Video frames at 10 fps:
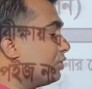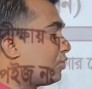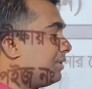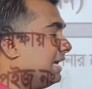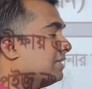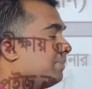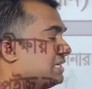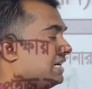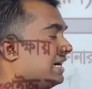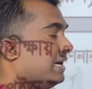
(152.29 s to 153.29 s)
কিন্তু কোরিয়ান
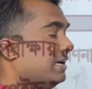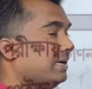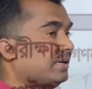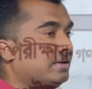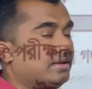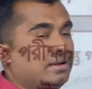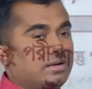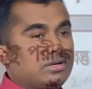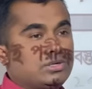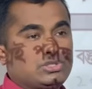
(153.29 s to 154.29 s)
ভাষায়
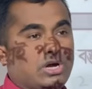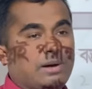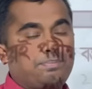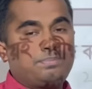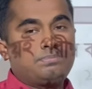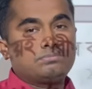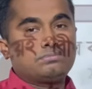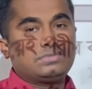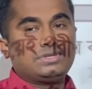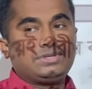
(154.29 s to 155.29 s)

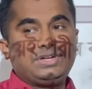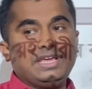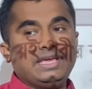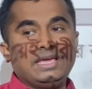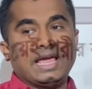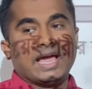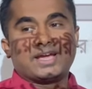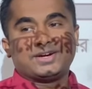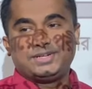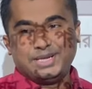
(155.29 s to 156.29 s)
সবটি
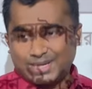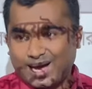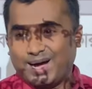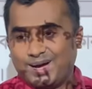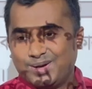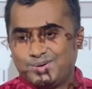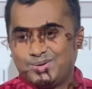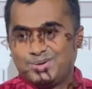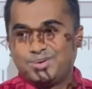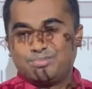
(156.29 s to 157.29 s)
একটি না
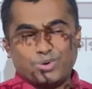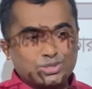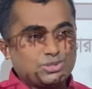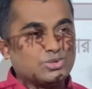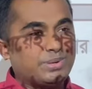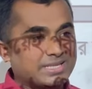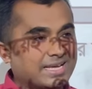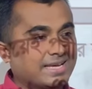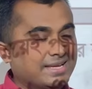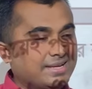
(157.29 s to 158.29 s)
বস্তু
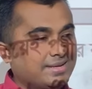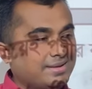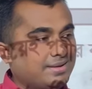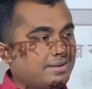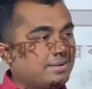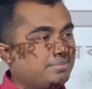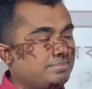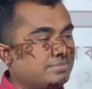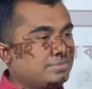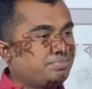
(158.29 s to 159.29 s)
ভেদে
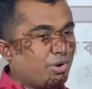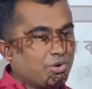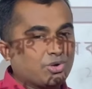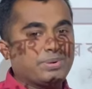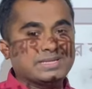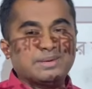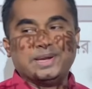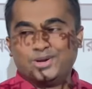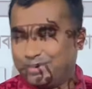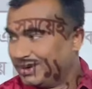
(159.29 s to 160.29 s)
পণ্য ভেদে
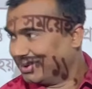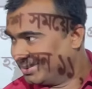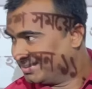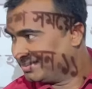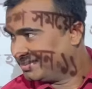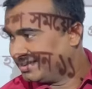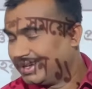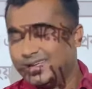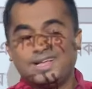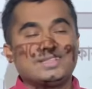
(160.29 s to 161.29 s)
ভিন্ন ভিন্ন
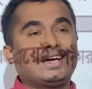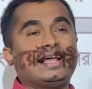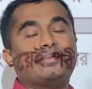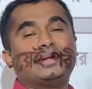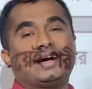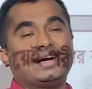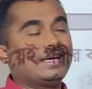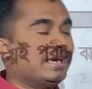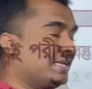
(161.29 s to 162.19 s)
তাহলে আমরা